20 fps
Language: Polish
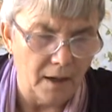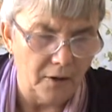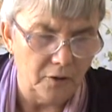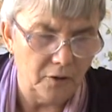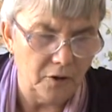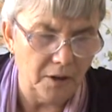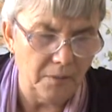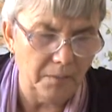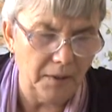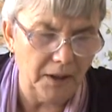
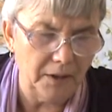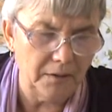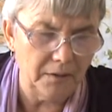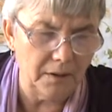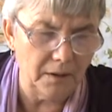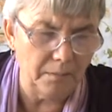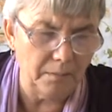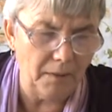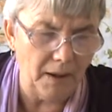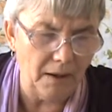Nie
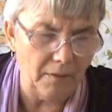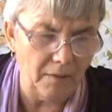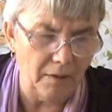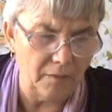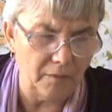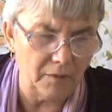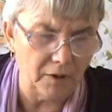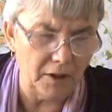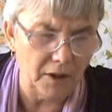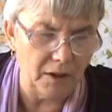będę
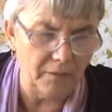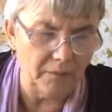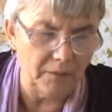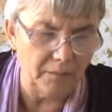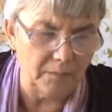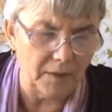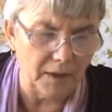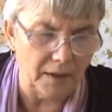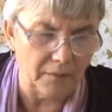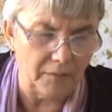pałał
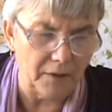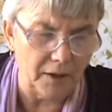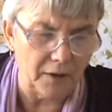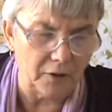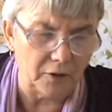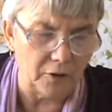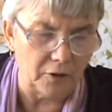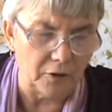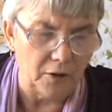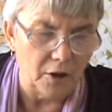gniewem na
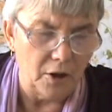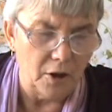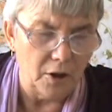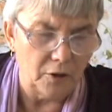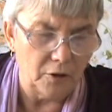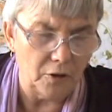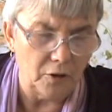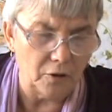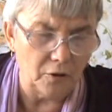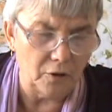wieki,
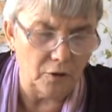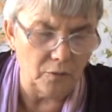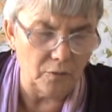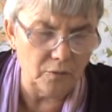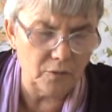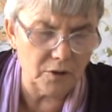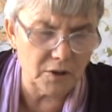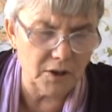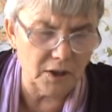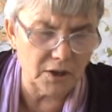tylko
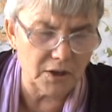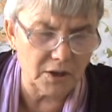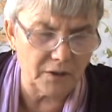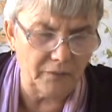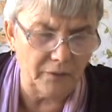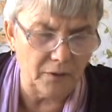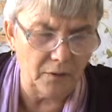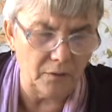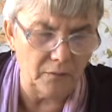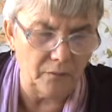uznaj
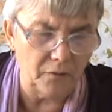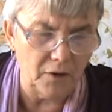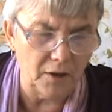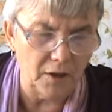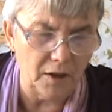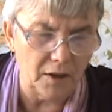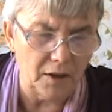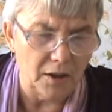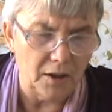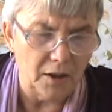swoją
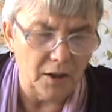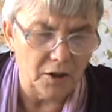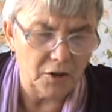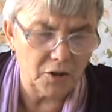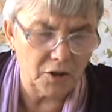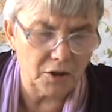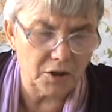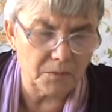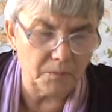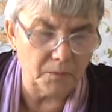winę,
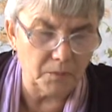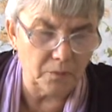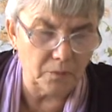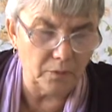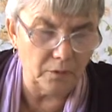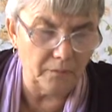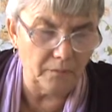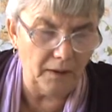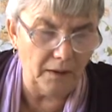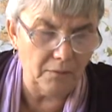że
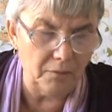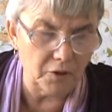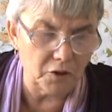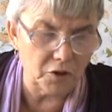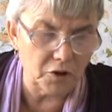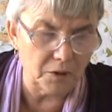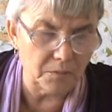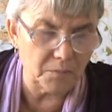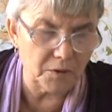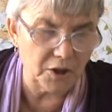zbuntowałeś
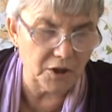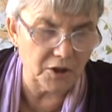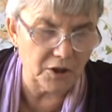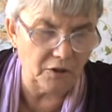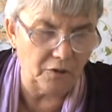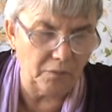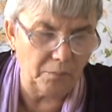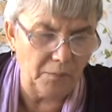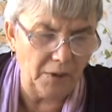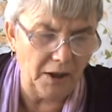się
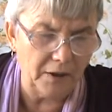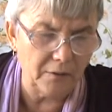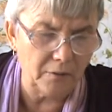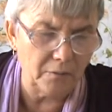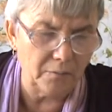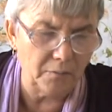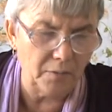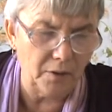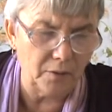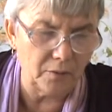przeciw
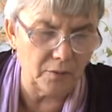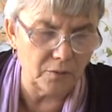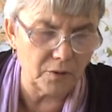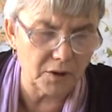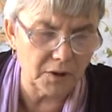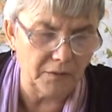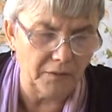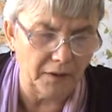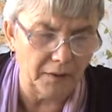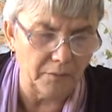Panu Bogu
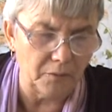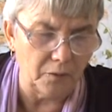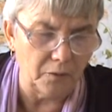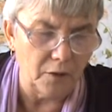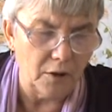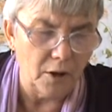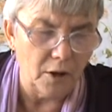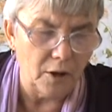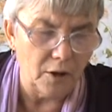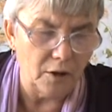swemu
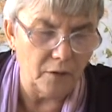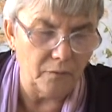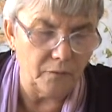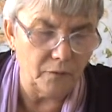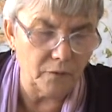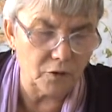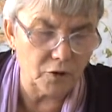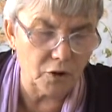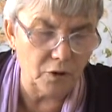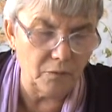i
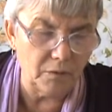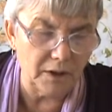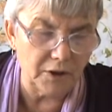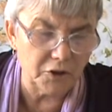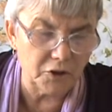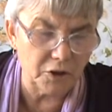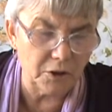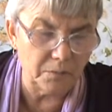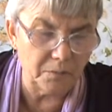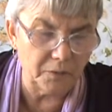
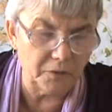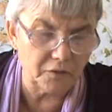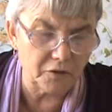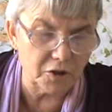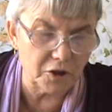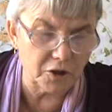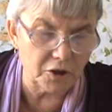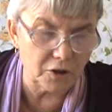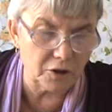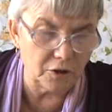włóczyłaś się po
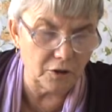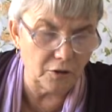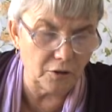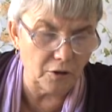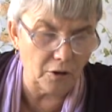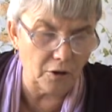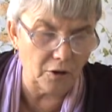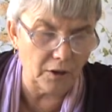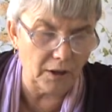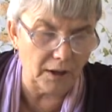wszystkich
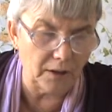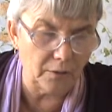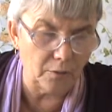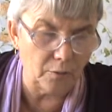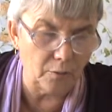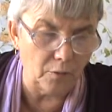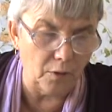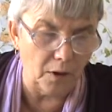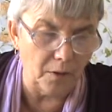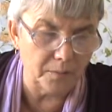drogach
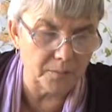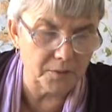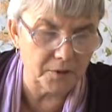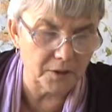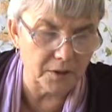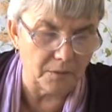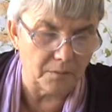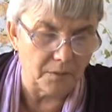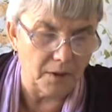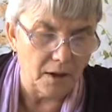ku
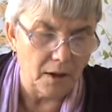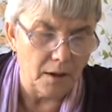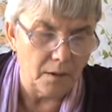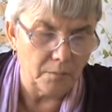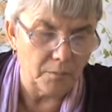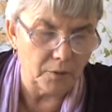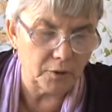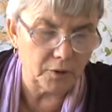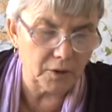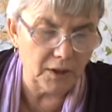obcym,
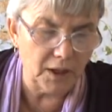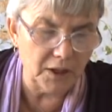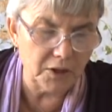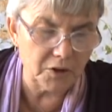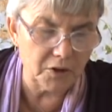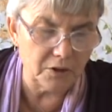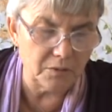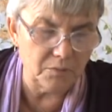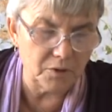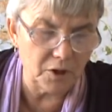pod
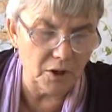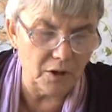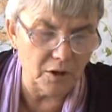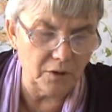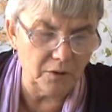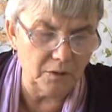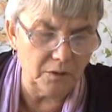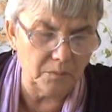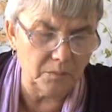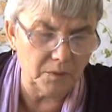każdym
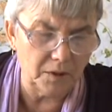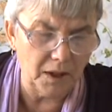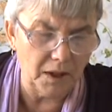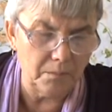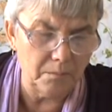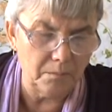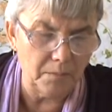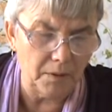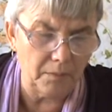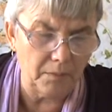zielonym
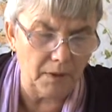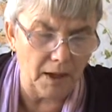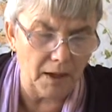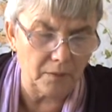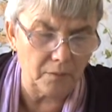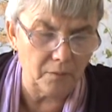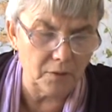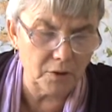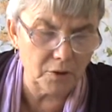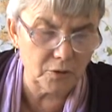dębem,
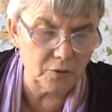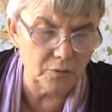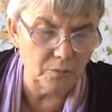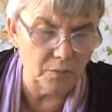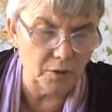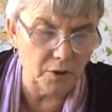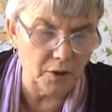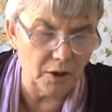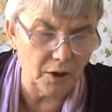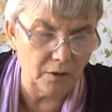a głosu
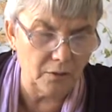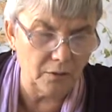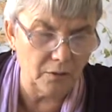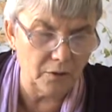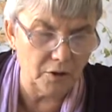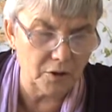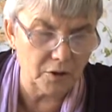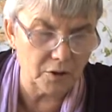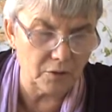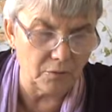mojego
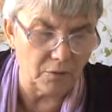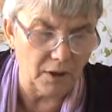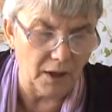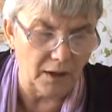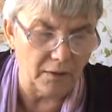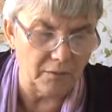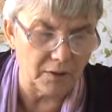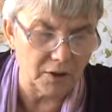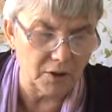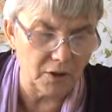nie
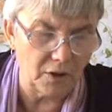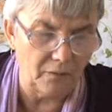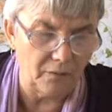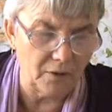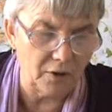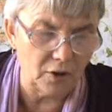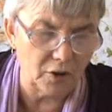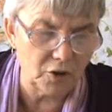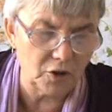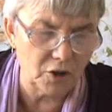słuchałaś.
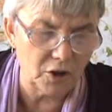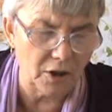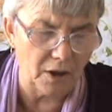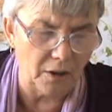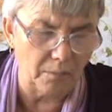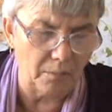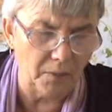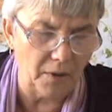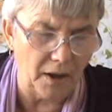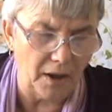
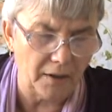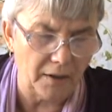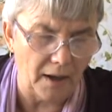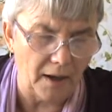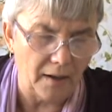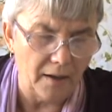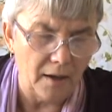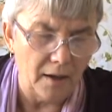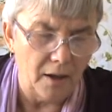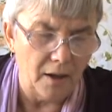Wyrocznia
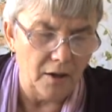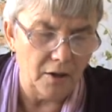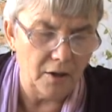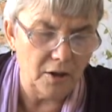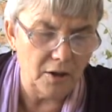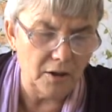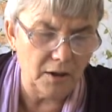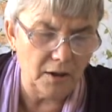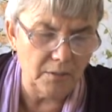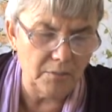Piana.
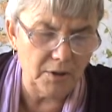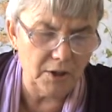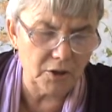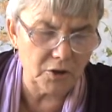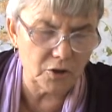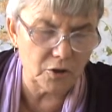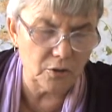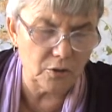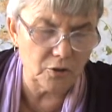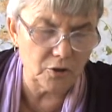
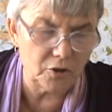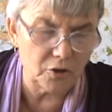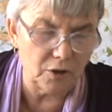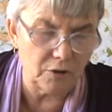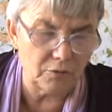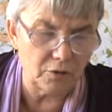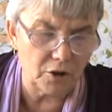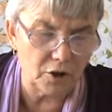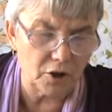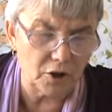Jeremiasz,
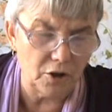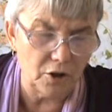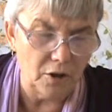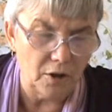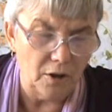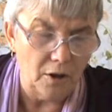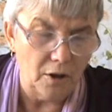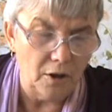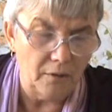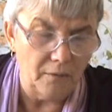rozdział 3,
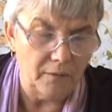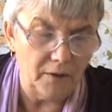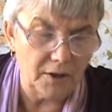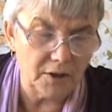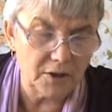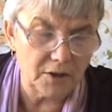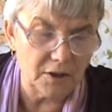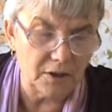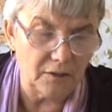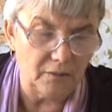
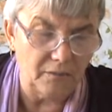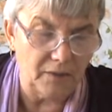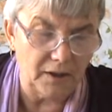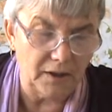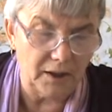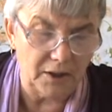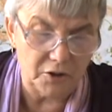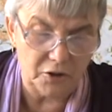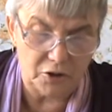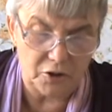werset
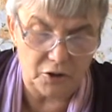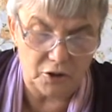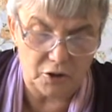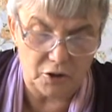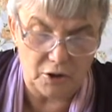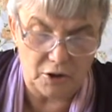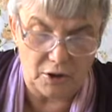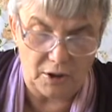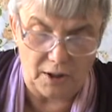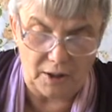
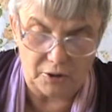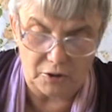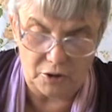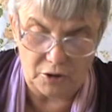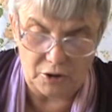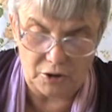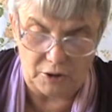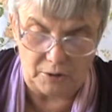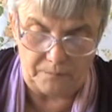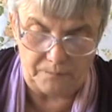
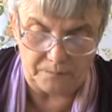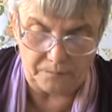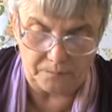12-13.